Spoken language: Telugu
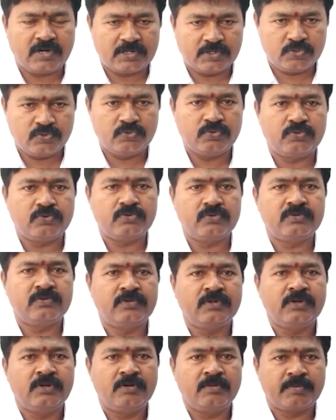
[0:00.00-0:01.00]
వార్డు
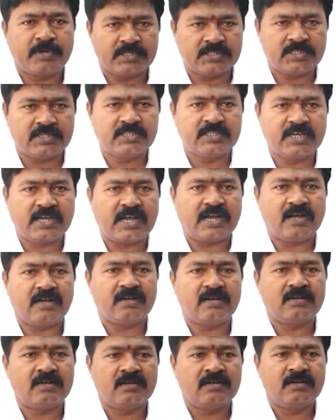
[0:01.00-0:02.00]
ప్రతినిధిగా
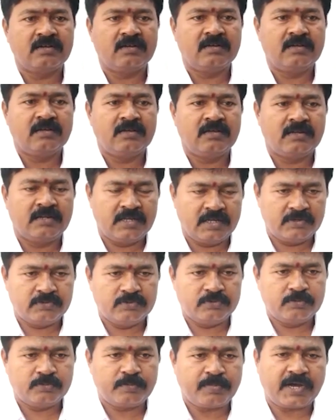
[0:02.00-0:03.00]
నేను
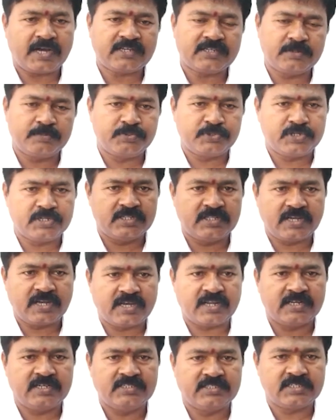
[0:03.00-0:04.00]
పార్టీ పుట్టిన
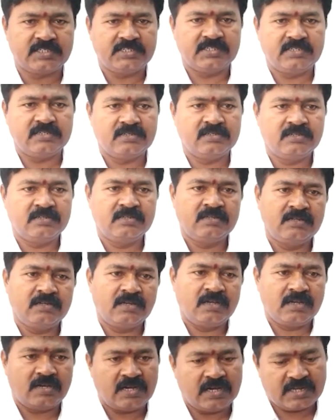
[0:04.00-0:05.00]
దగ్గర నుంచి
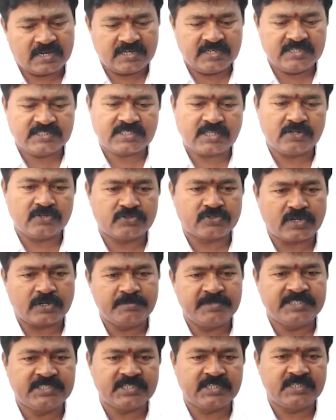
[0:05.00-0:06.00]
అహర్నిశలు
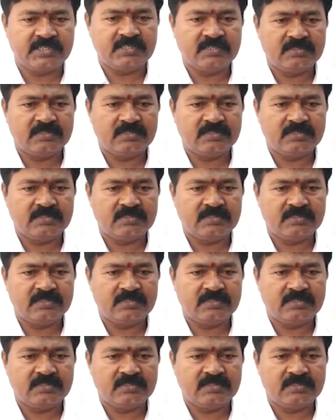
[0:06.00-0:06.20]
శ్రమించి